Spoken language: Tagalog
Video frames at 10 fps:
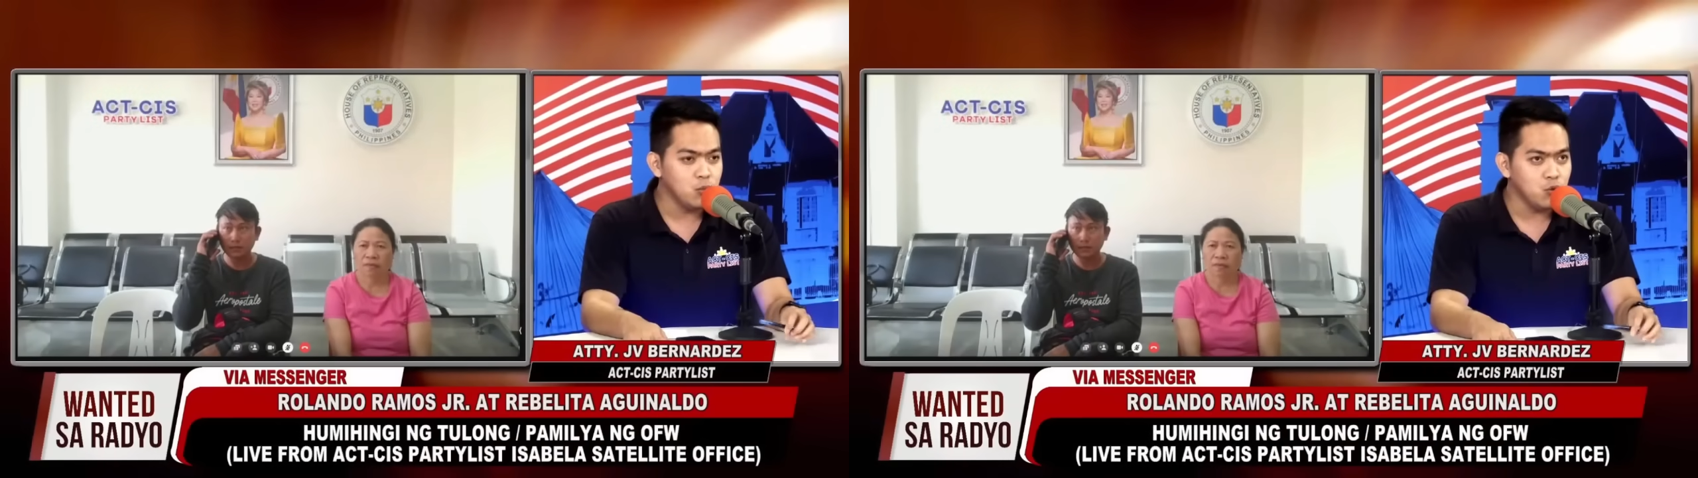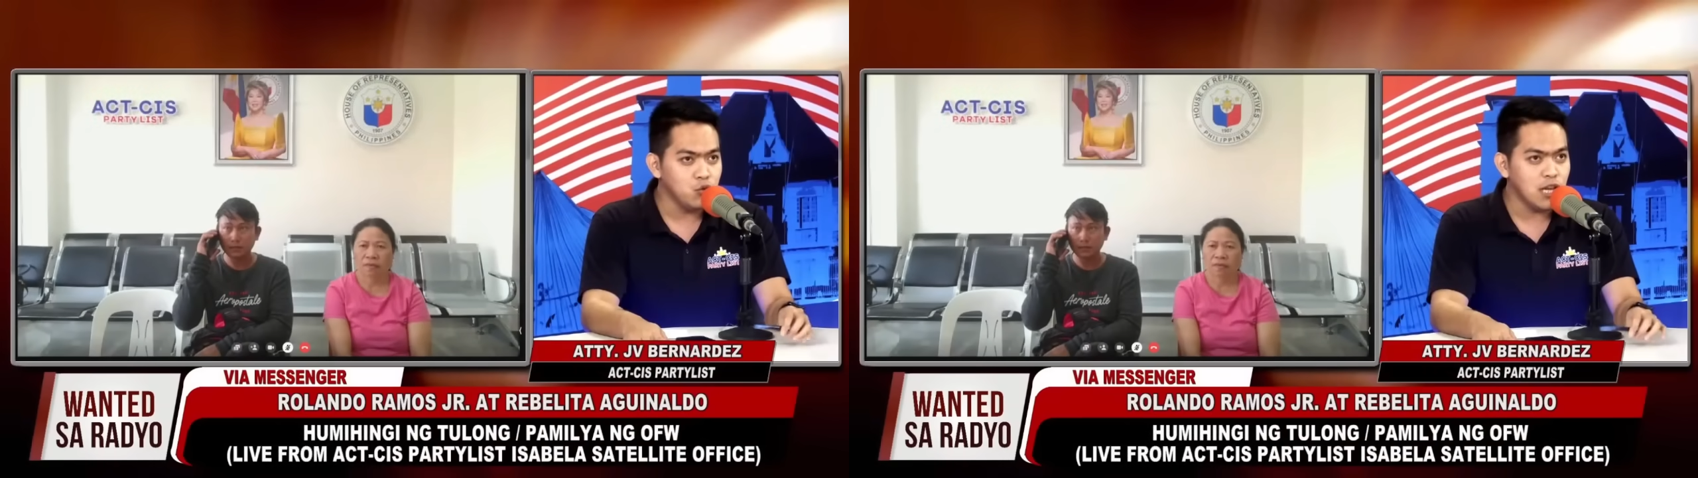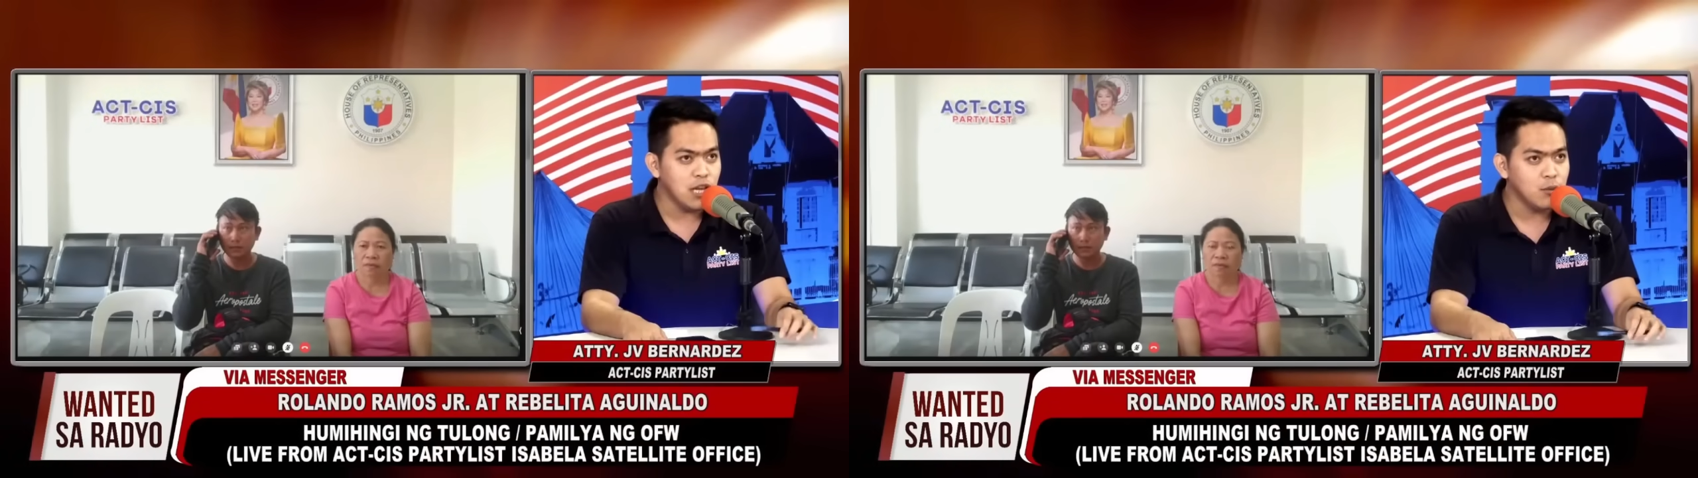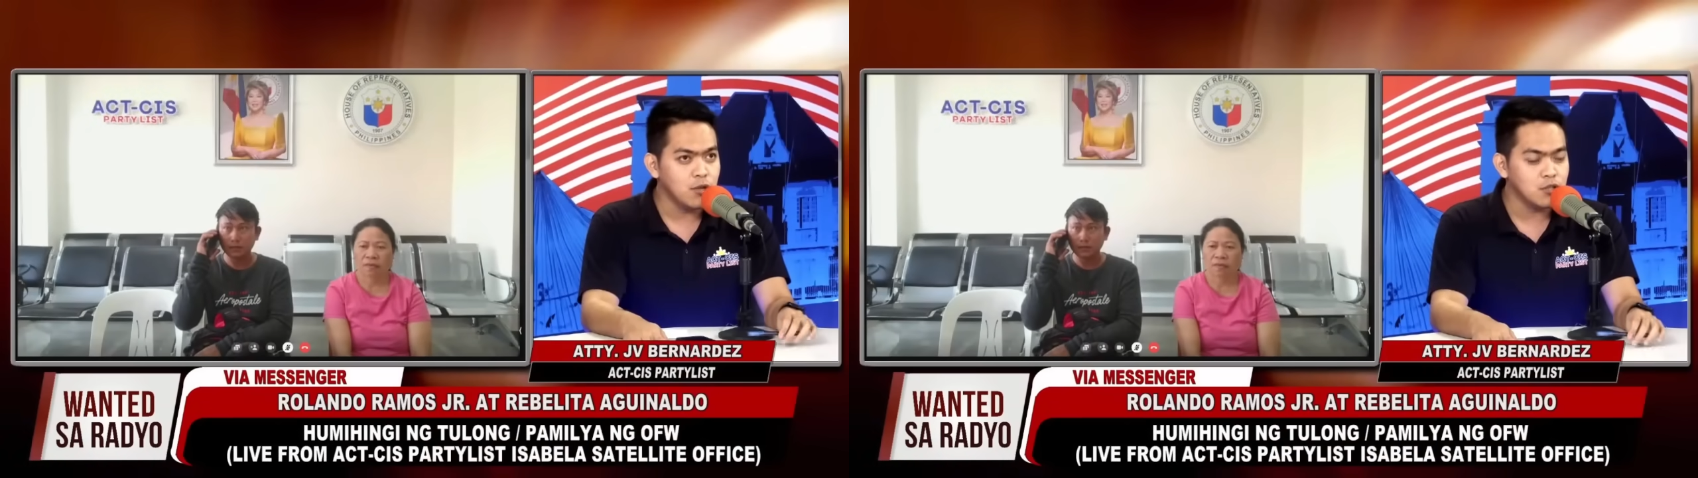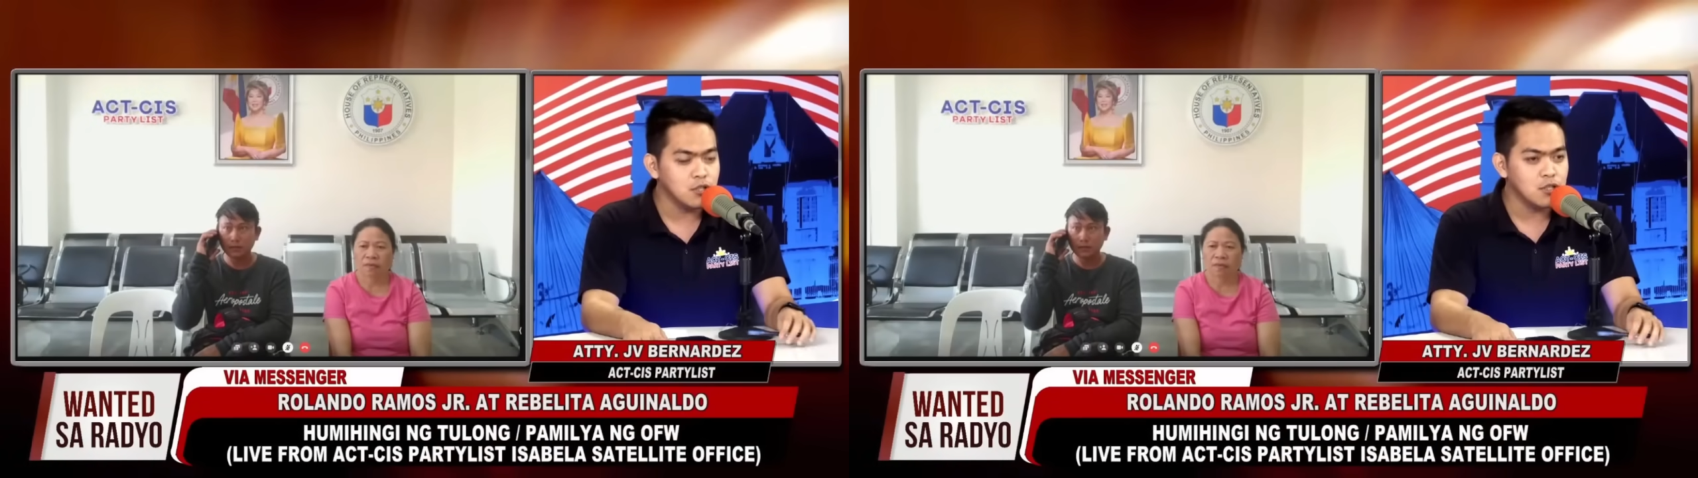nyo po
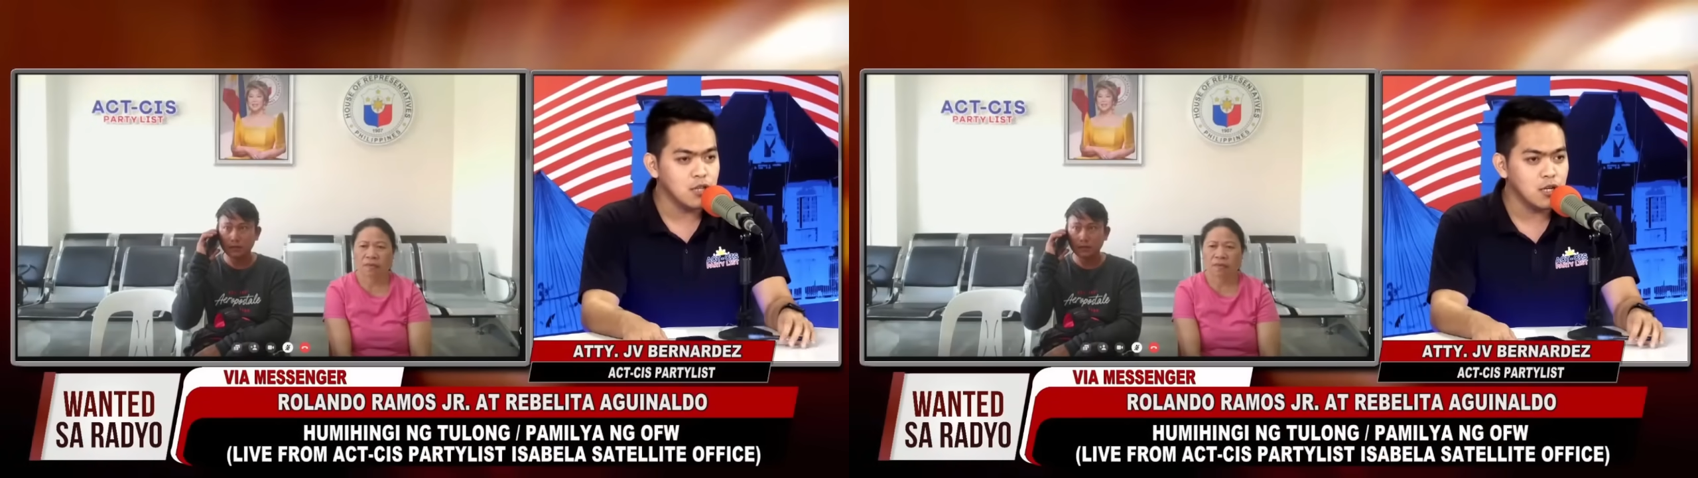nalaman, sir,